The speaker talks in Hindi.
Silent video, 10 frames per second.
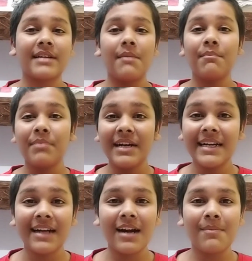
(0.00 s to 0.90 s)

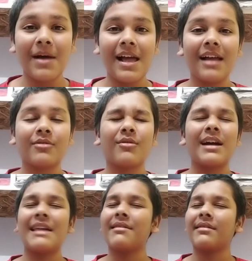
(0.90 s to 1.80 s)
कंप्लीट कर पाया तो
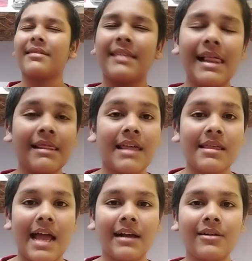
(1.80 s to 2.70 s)
गाइज दिल
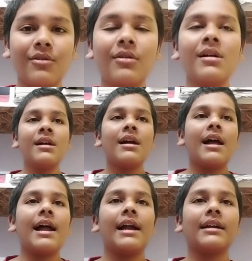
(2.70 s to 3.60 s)
से थैंक यू
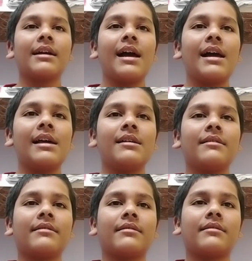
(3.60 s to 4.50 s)
एंड
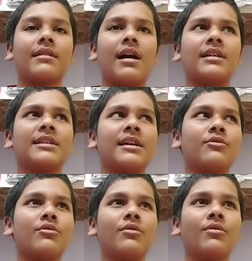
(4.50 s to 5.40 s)
गाइज कहा जाए
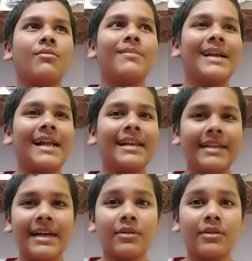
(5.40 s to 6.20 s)
तो मेरे लिए